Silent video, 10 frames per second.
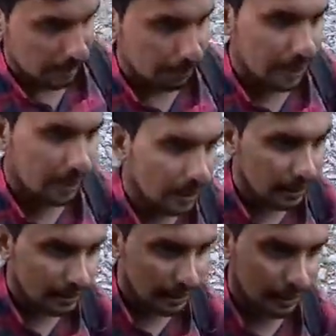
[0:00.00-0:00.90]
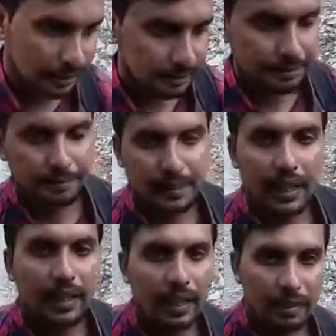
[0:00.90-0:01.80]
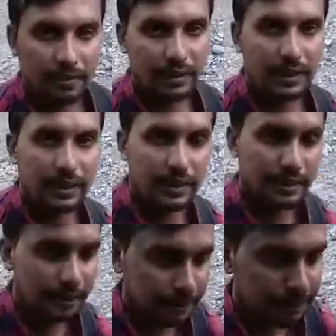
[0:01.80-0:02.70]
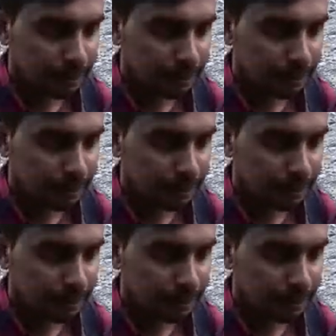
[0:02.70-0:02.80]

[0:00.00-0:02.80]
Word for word: तब तक के लिए अल्लाह हाफिज़